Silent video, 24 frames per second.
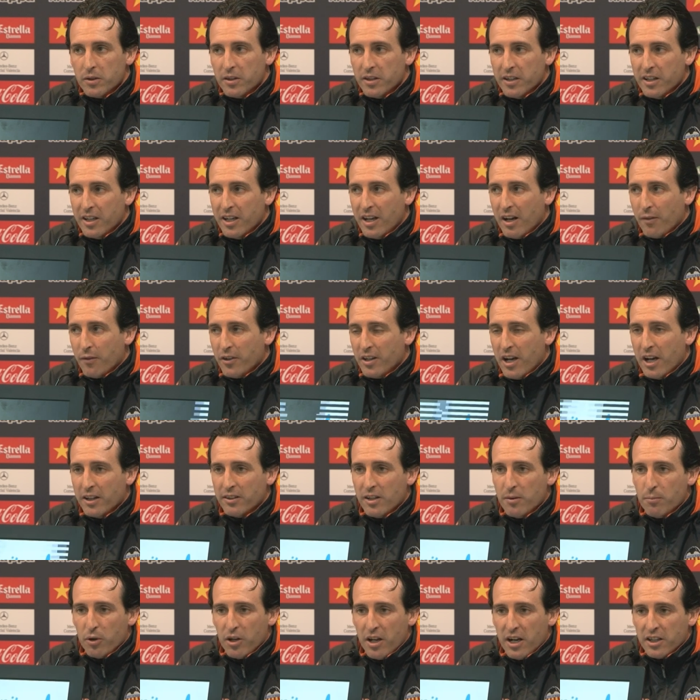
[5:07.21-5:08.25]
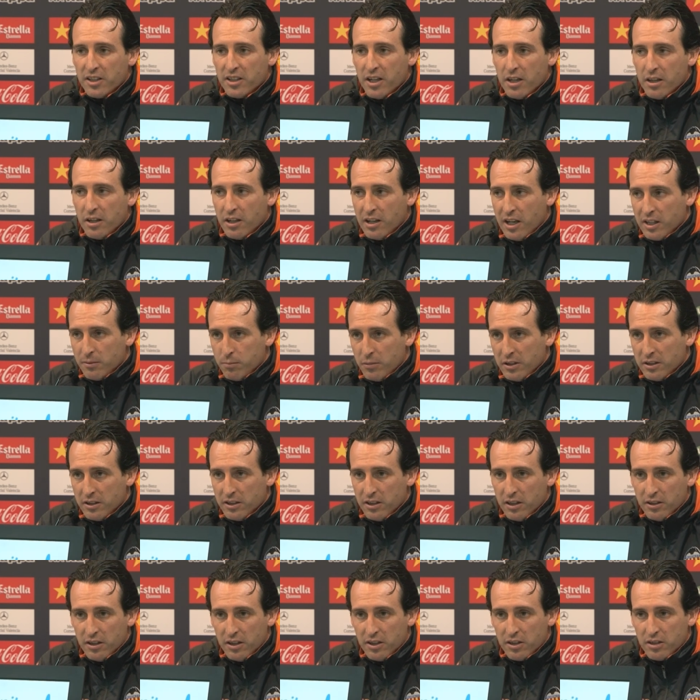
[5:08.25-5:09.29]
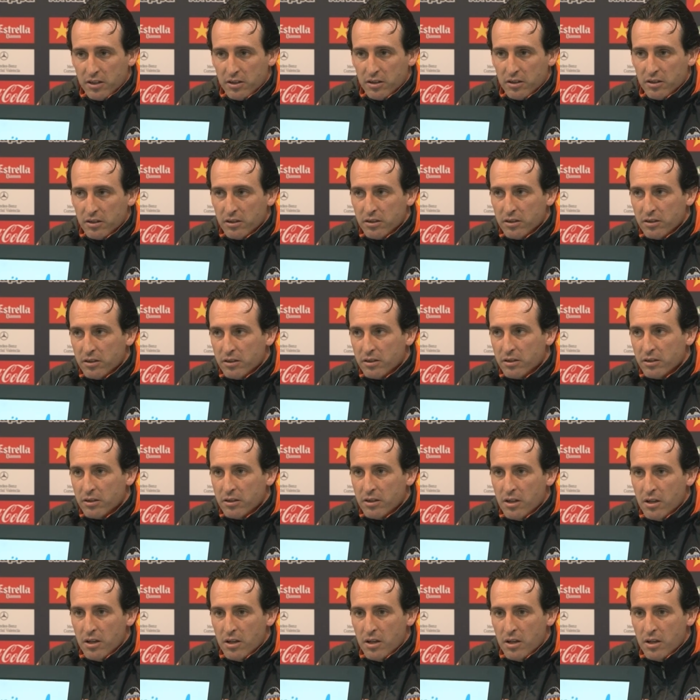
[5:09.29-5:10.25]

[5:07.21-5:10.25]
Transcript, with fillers: Y a final de temporada se hacen las pertinentes eh,